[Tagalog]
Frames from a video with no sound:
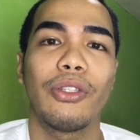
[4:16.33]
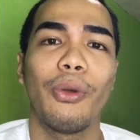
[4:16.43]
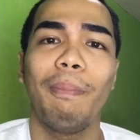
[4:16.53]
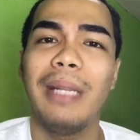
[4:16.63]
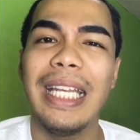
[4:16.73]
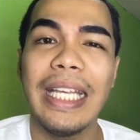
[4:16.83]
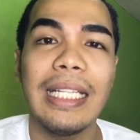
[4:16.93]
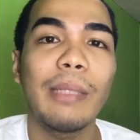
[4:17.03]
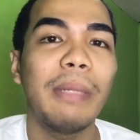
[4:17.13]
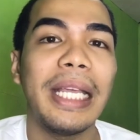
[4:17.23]
So,
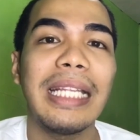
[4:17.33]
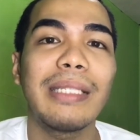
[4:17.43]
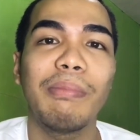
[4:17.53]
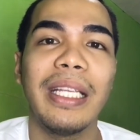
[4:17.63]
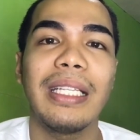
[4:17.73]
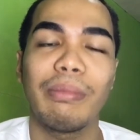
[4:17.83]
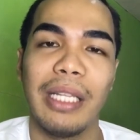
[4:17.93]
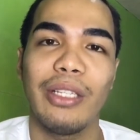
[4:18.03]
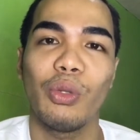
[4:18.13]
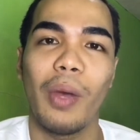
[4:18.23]
please, please, please,
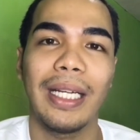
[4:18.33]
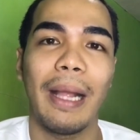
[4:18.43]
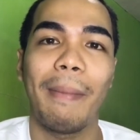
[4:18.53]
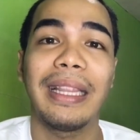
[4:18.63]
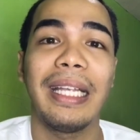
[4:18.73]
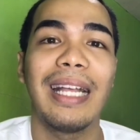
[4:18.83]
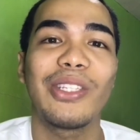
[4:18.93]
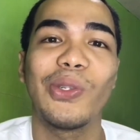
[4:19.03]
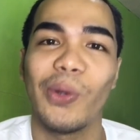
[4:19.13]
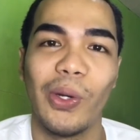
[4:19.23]
please, huwag nang matigas
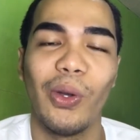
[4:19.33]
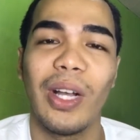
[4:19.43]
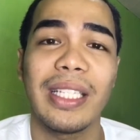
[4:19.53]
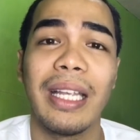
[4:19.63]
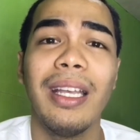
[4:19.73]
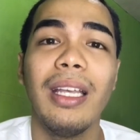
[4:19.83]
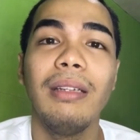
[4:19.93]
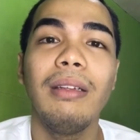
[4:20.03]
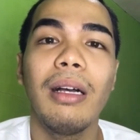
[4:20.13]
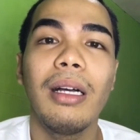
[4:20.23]
yung ulo kasi
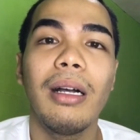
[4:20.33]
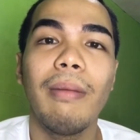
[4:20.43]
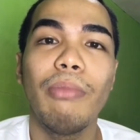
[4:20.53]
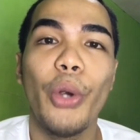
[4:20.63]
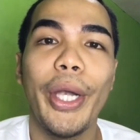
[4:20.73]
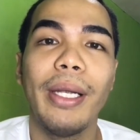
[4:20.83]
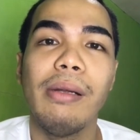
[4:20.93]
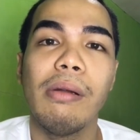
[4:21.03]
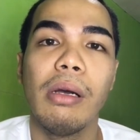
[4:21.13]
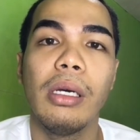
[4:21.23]
nakaka-bored
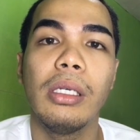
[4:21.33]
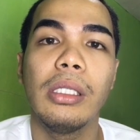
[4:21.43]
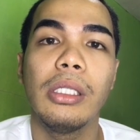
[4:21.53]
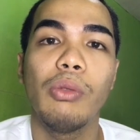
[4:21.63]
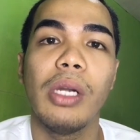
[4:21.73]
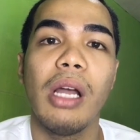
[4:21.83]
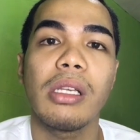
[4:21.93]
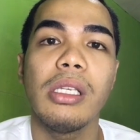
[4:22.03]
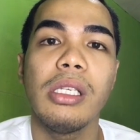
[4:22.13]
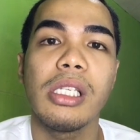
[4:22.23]
na, walang
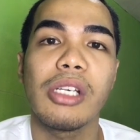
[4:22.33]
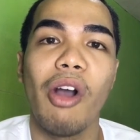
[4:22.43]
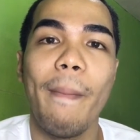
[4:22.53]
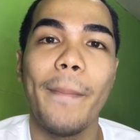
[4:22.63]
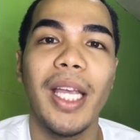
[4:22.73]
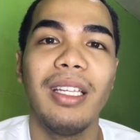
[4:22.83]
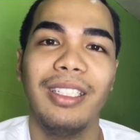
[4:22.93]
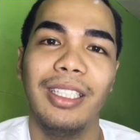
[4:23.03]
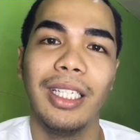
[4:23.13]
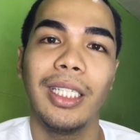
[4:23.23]
income, my
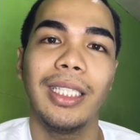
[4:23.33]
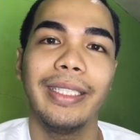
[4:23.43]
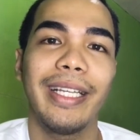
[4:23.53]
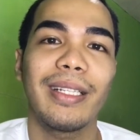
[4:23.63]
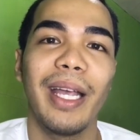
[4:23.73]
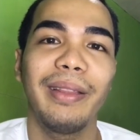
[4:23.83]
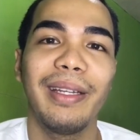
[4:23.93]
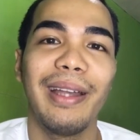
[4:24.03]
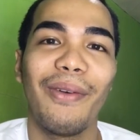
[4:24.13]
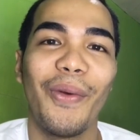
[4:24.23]
God,
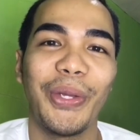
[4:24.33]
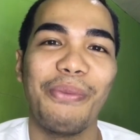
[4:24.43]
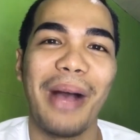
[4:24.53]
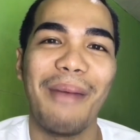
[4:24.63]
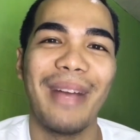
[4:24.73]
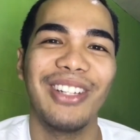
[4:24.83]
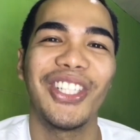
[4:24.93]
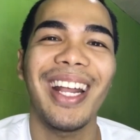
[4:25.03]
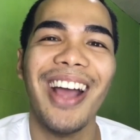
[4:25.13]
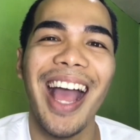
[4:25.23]
excited na akong yumaman.
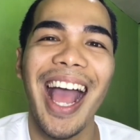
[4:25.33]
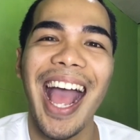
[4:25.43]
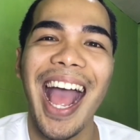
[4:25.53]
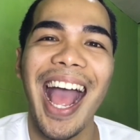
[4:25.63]
Charat!